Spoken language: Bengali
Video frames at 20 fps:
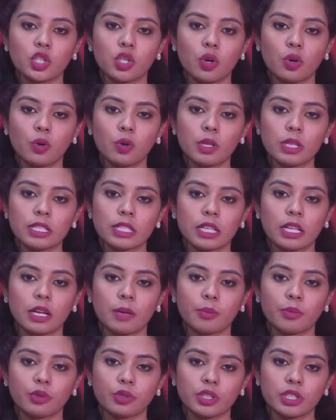সকল
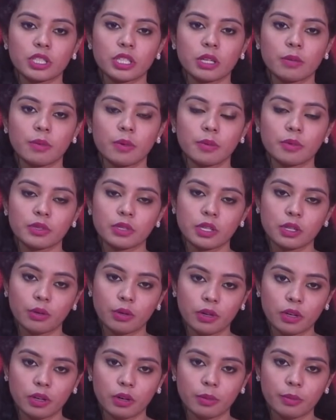জেলায় প্রতিষ্ঠার ব্যবস্থা
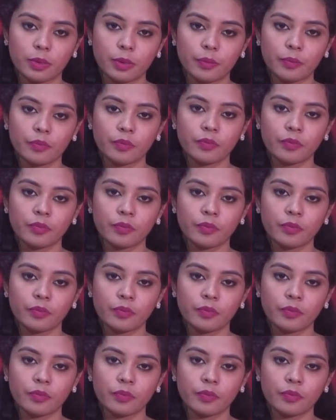করা হবে